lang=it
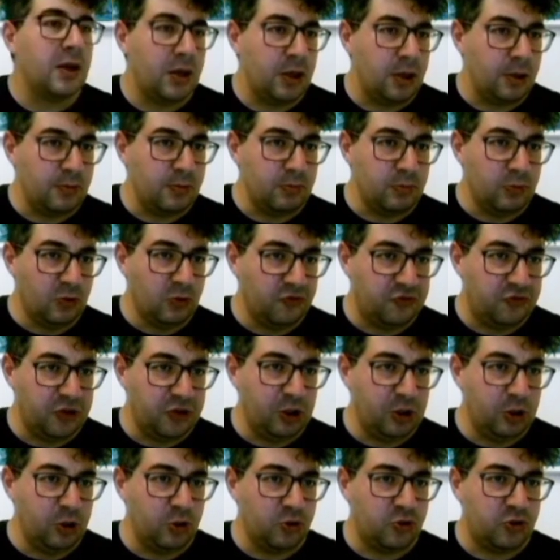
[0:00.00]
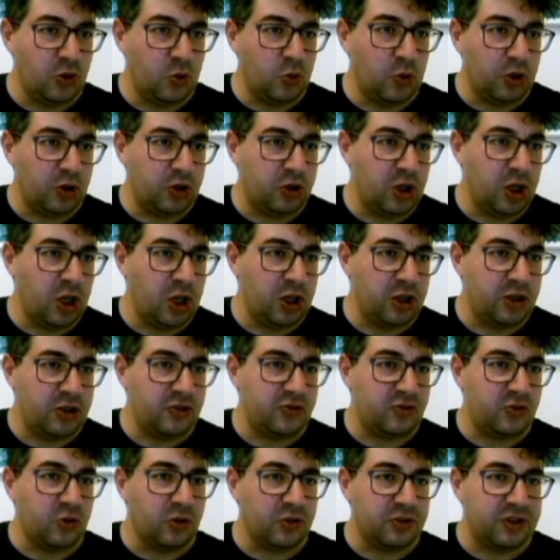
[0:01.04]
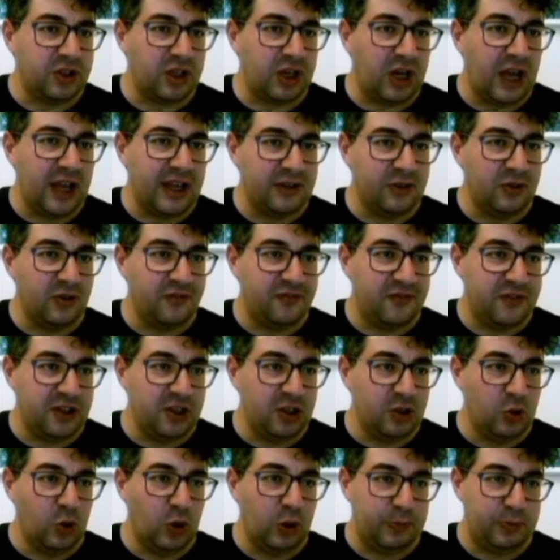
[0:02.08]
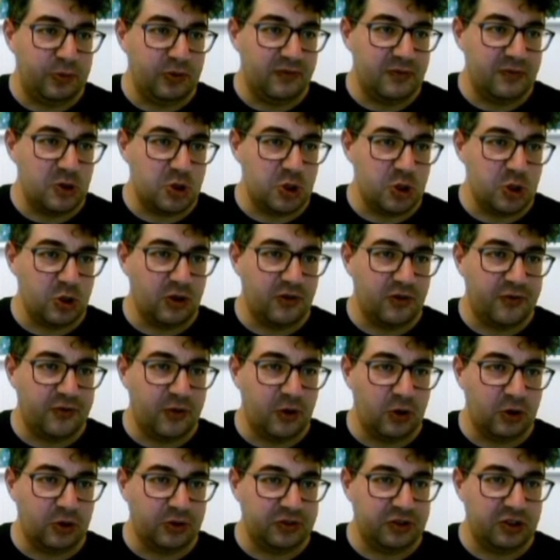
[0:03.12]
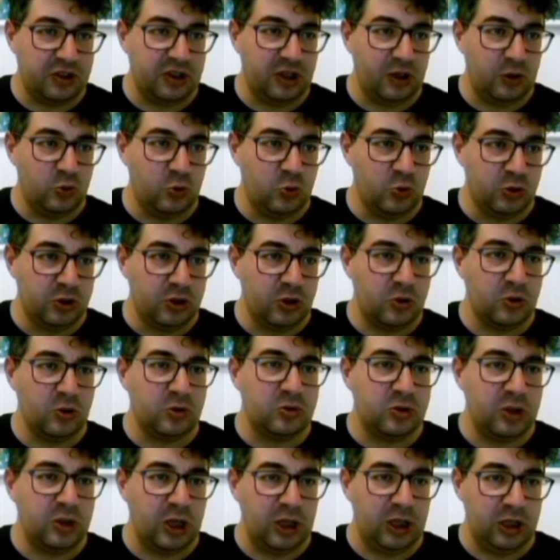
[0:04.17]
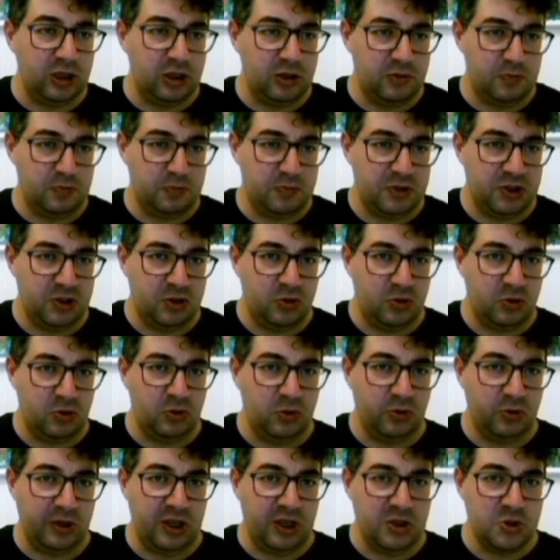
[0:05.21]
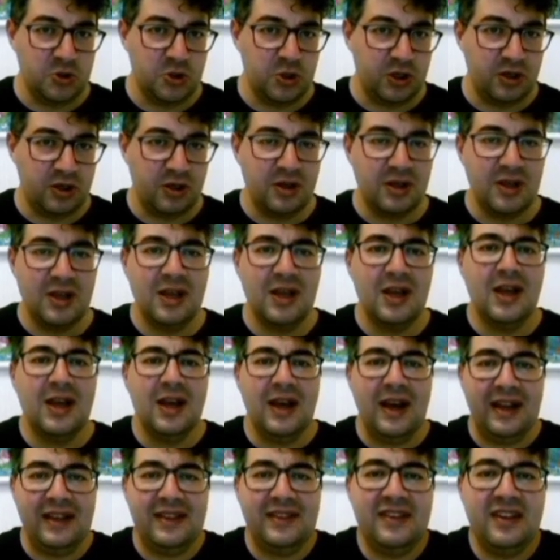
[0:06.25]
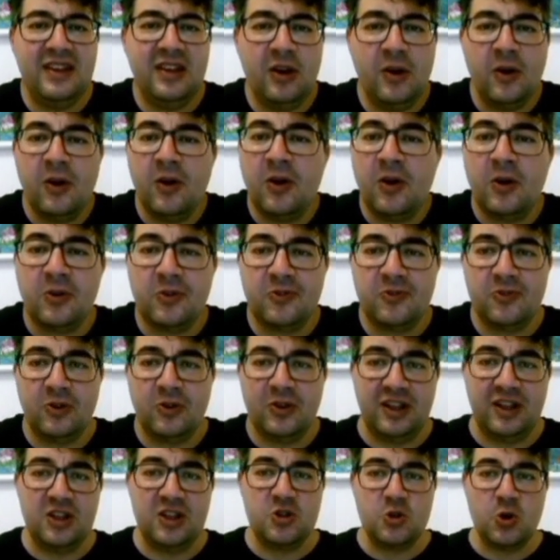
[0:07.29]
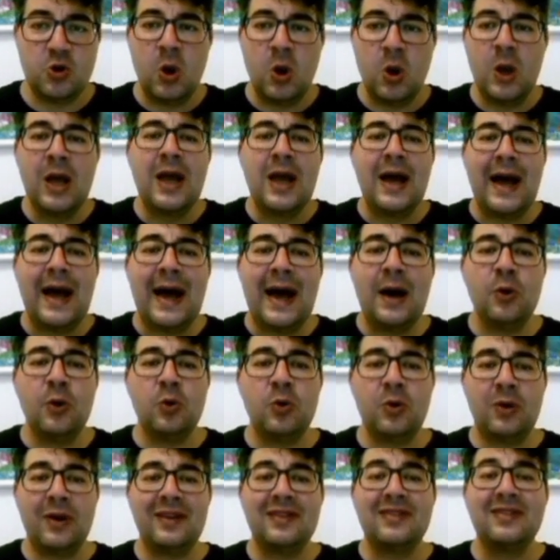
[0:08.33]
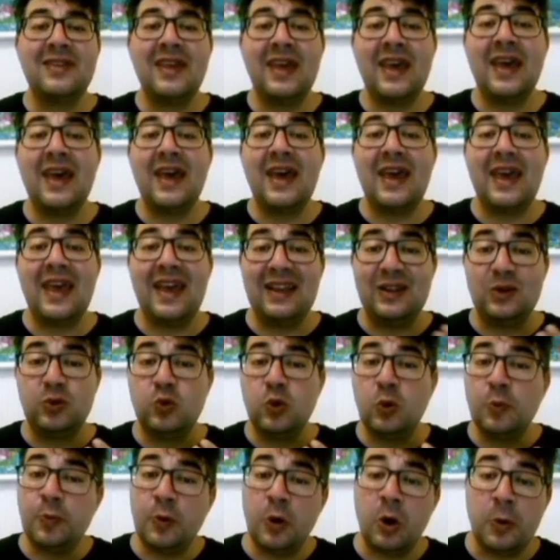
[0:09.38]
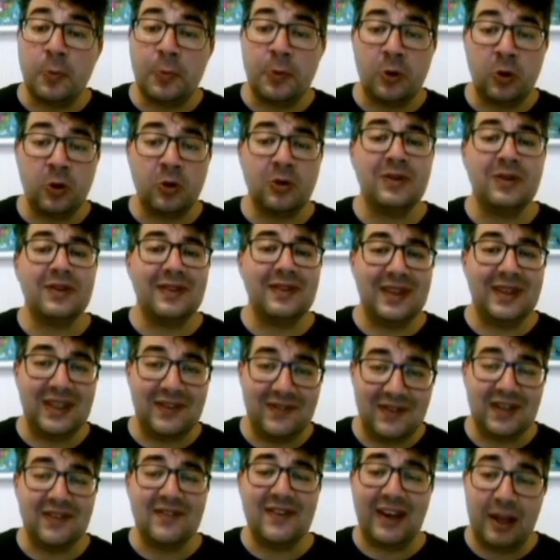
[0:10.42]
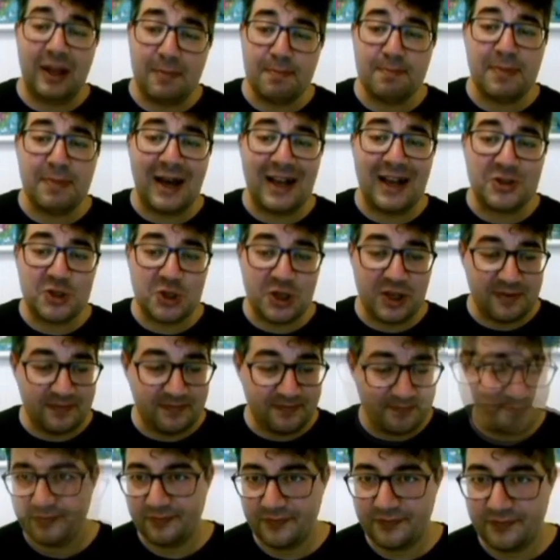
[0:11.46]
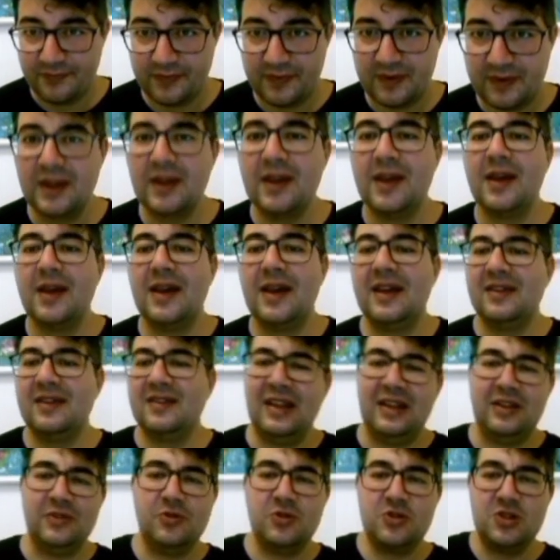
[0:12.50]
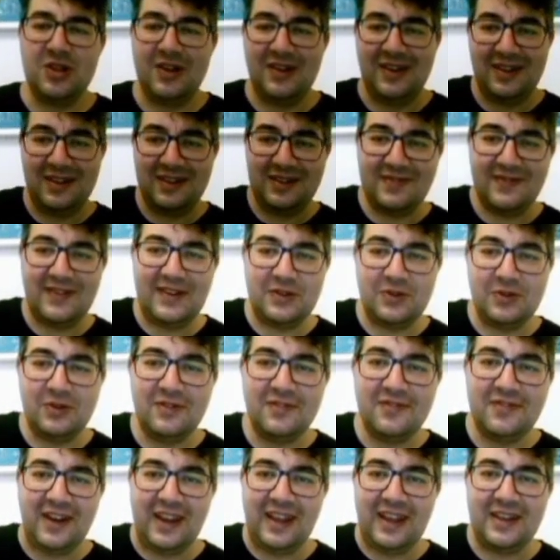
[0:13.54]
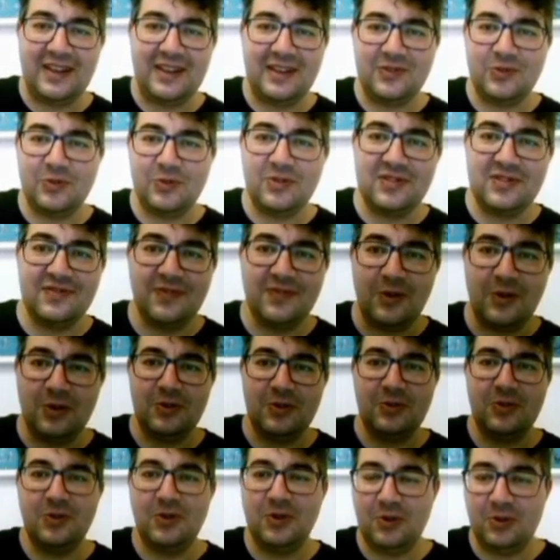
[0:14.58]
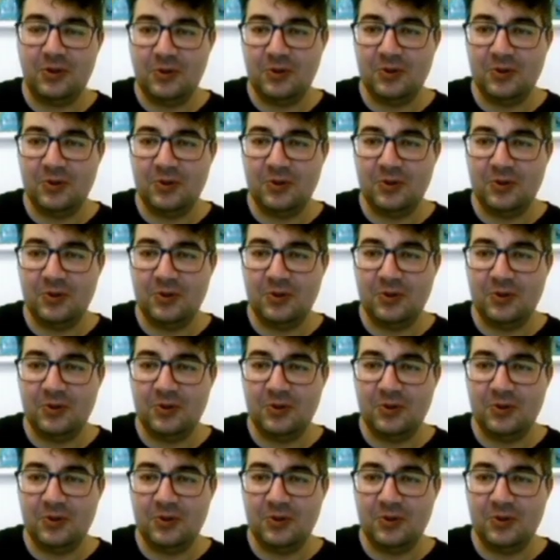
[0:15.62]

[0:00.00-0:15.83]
Mio figlio e i suoi guerrieri ti scorteranno fino al più vicino forte dei lunghi coltelli, piccolo Ranger. Addio, orso grigio, auguro a te e al tuo popolo di vivere in pace. Intanto cioè, si vedono Frankie sullo sfondo con